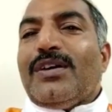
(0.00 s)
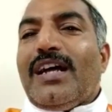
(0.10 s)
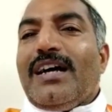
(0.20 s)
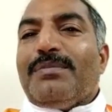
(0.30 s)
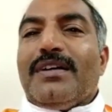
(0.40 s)

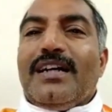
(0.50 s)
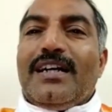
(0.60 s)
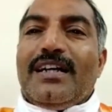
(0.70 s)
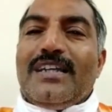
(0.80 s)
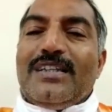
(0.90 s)
और
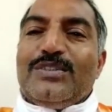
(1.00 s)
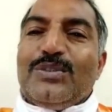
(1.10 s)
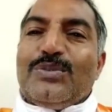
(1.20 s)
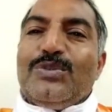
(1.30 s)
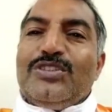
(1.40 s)
आपका
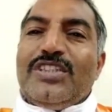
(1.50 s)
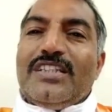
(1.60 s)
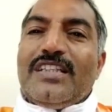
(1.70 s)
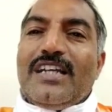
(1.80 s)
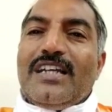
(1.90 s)
जो
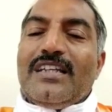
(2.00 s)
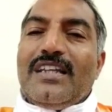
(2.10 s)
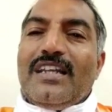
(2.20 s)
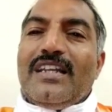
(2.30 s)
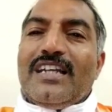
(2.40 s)
क्वेश्चन था
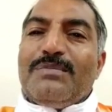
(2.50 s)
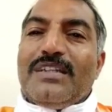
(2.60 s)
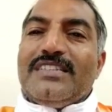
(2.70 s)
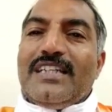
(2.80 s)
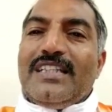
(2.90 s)

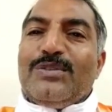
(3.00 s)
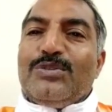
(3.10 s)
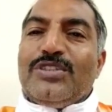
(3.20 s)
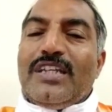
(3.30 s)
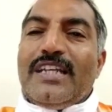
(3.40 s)
लगभग ज्यादा
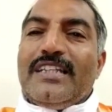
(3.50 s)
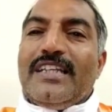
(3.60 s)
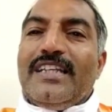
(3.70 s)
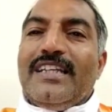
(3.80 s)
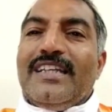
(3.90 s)
क्वेश्चन आए
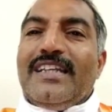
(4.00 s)
थे